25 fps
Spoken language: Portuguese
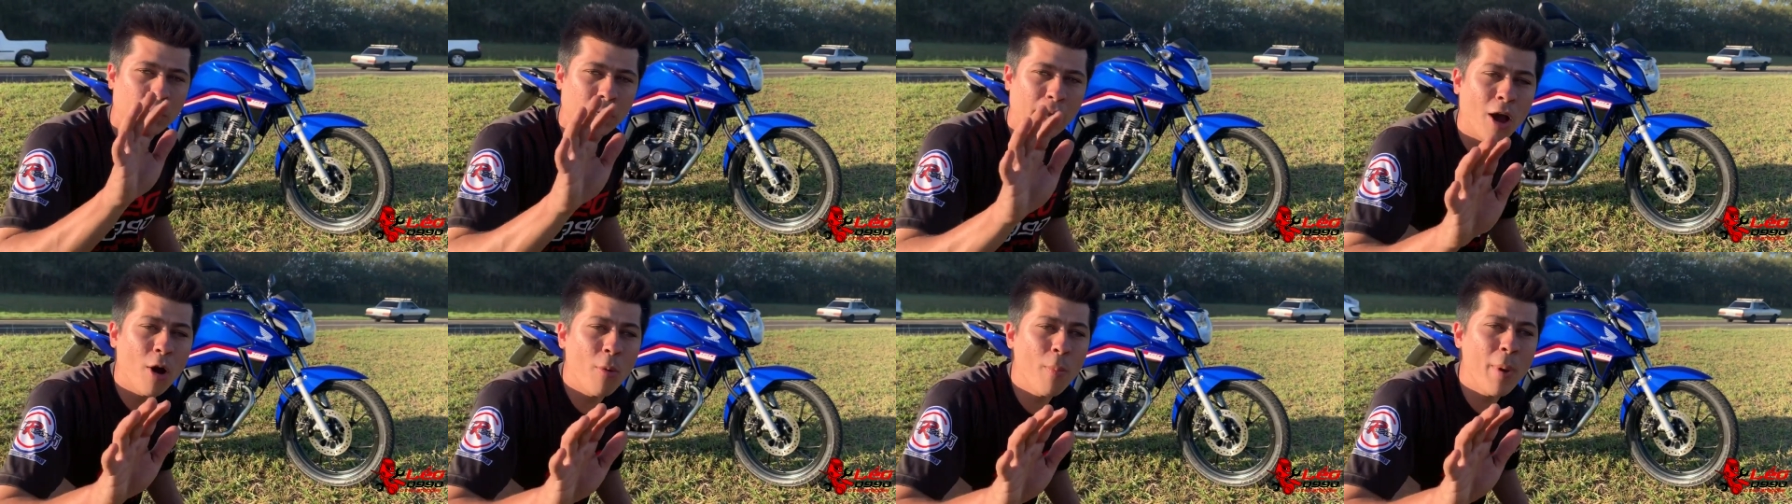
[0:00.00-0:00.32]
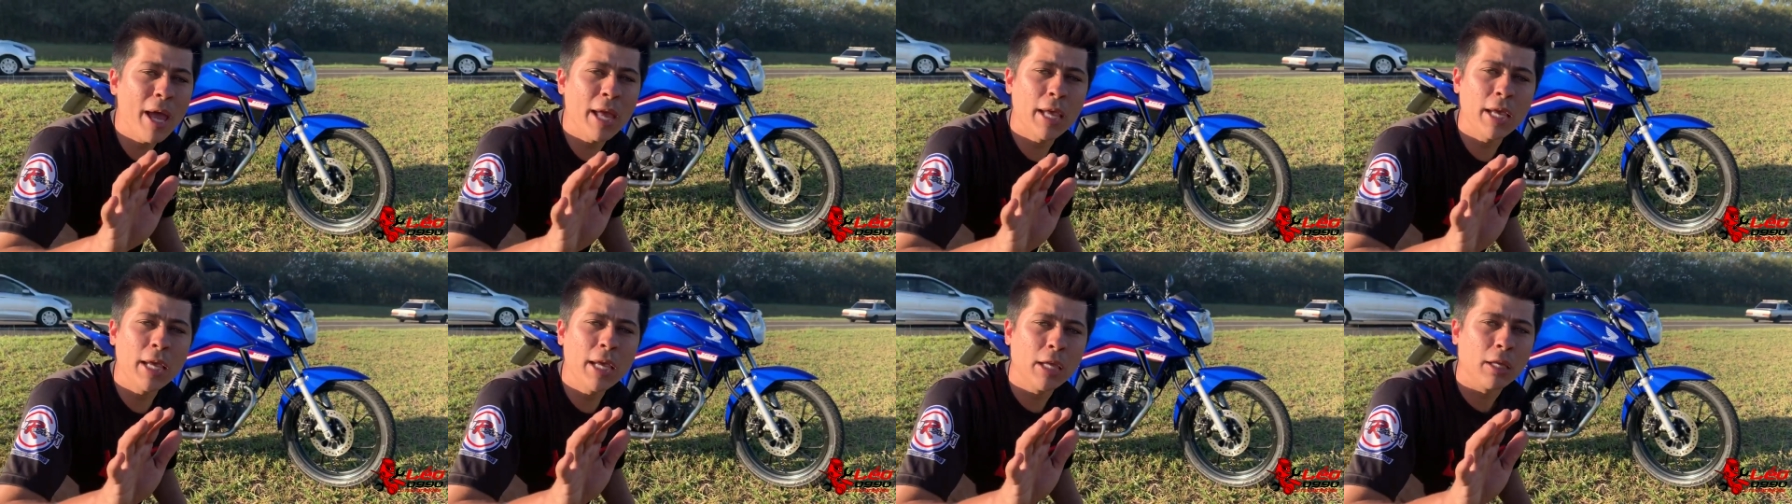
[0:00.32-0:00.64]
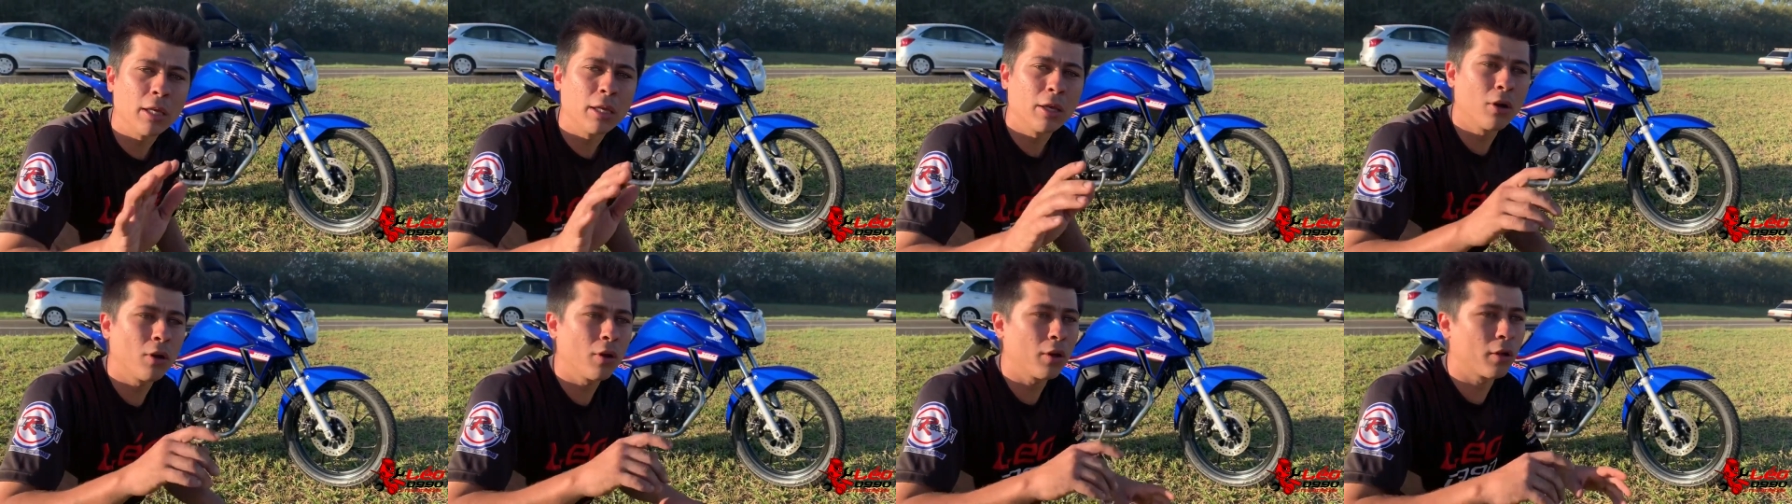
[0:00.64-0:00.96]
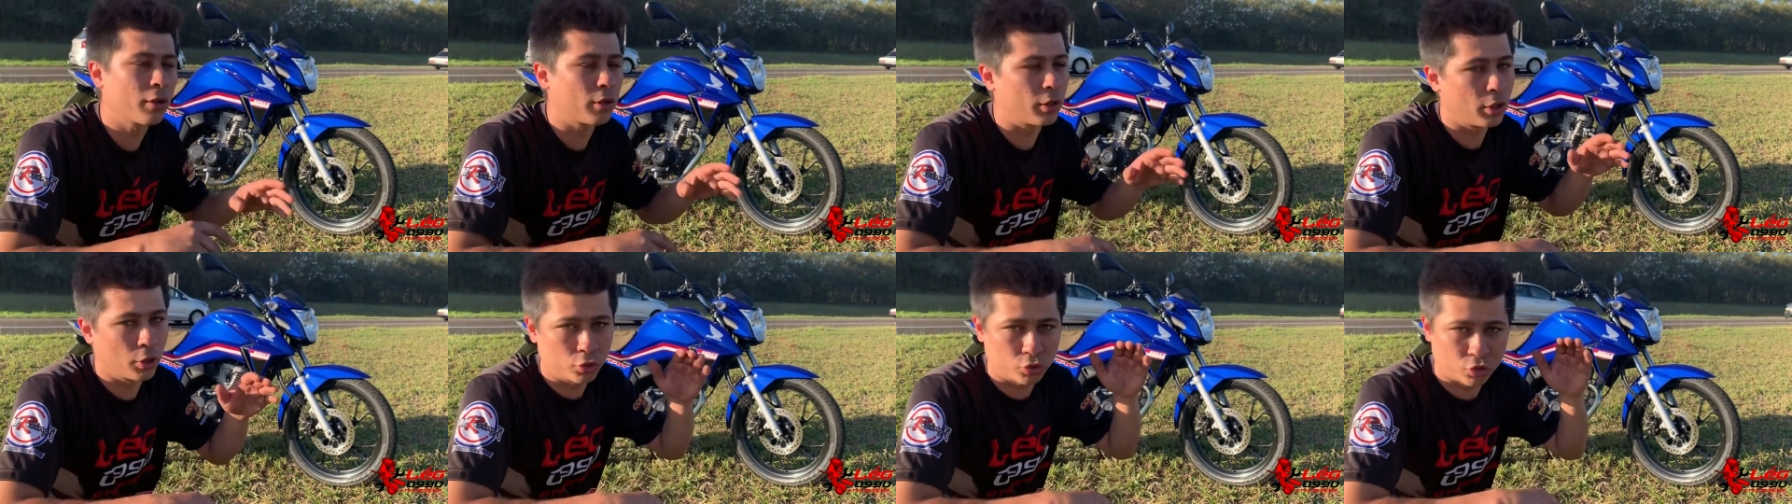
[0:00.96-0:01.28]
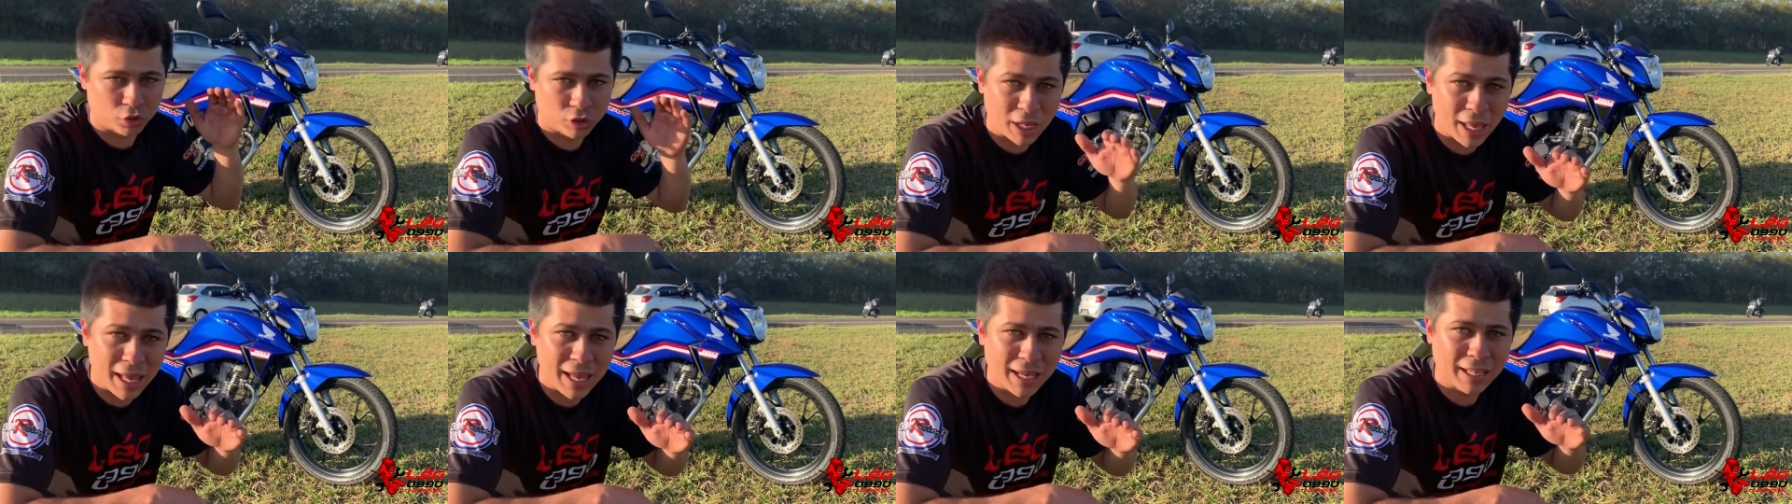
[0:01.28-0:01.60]
Calma aí, eu
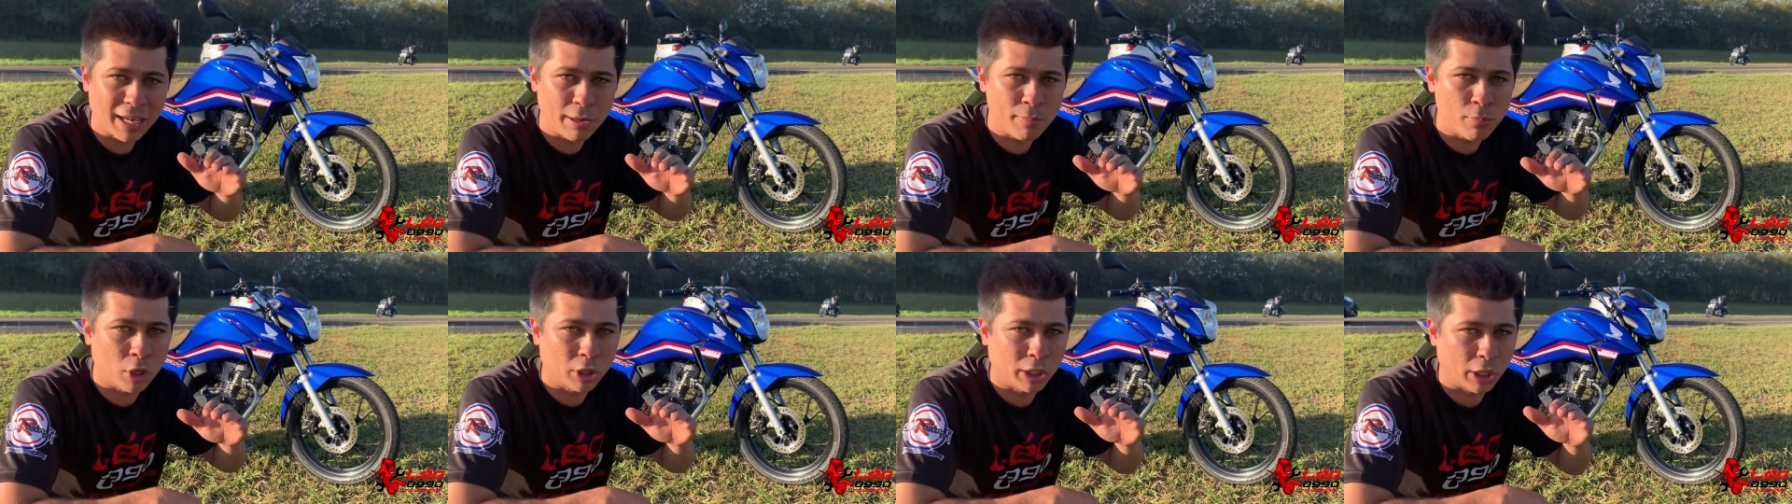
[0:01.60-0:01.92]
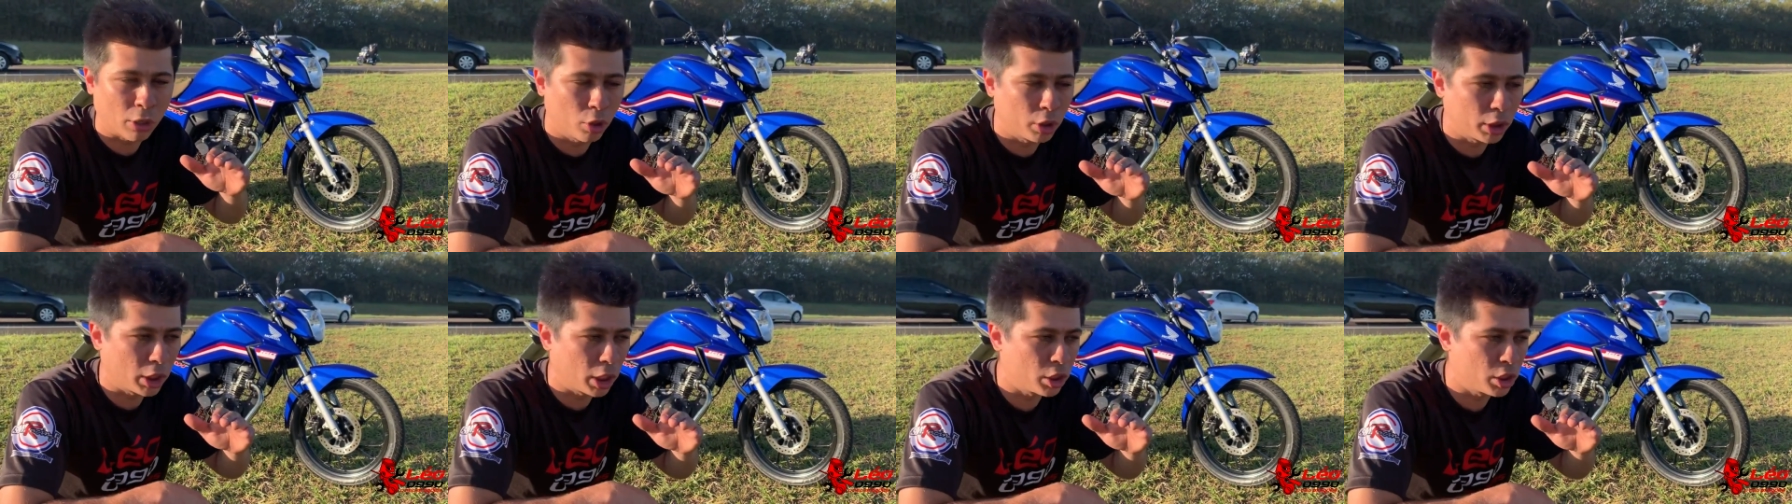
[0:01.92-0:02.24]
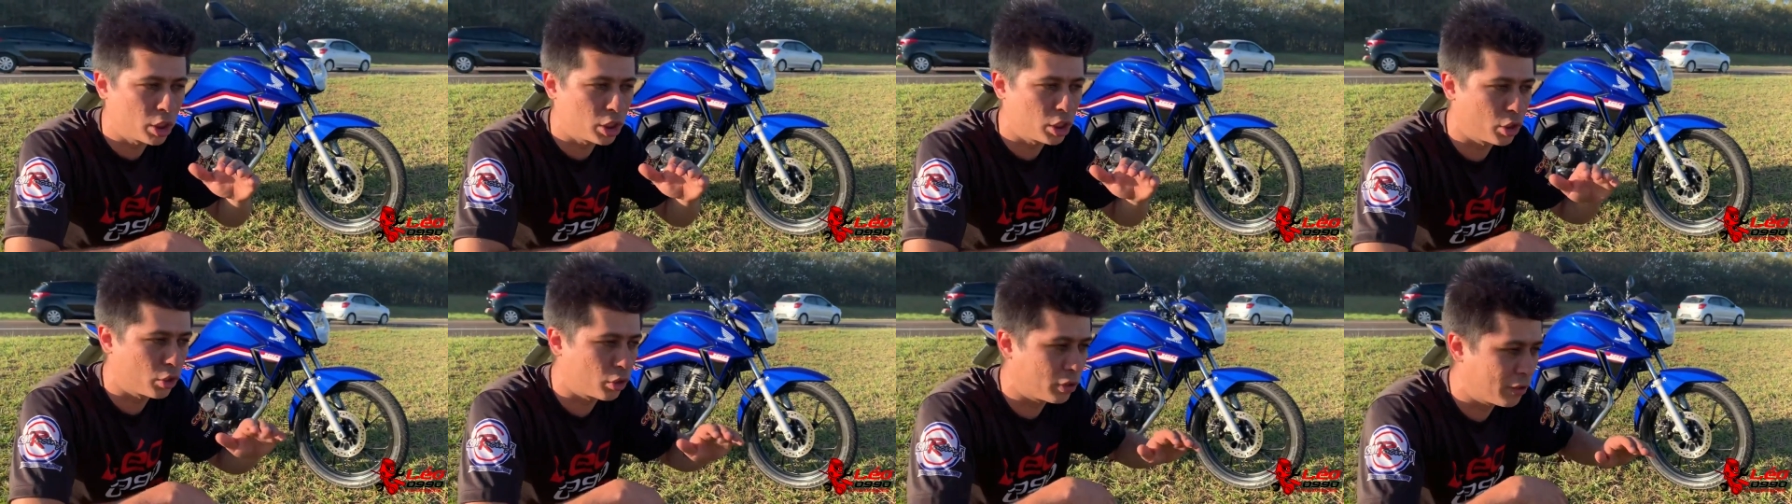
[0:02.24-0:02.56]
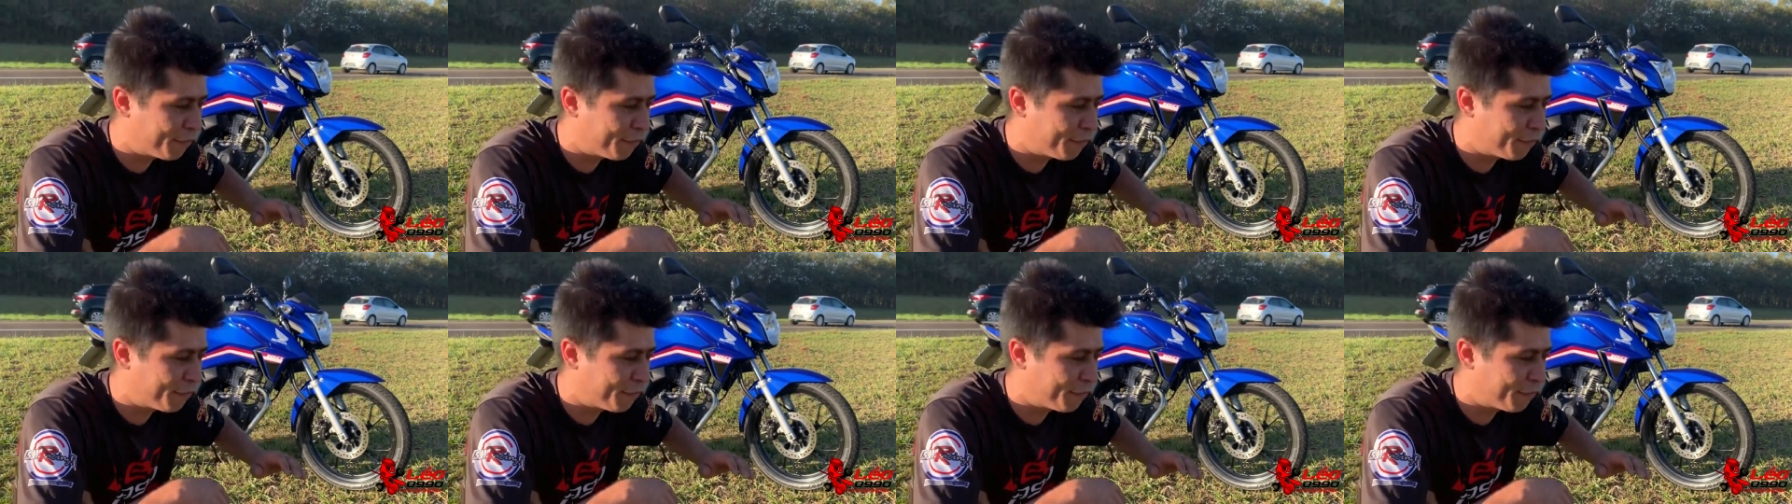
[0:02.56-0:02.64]
sei que a moto tá cortando de giro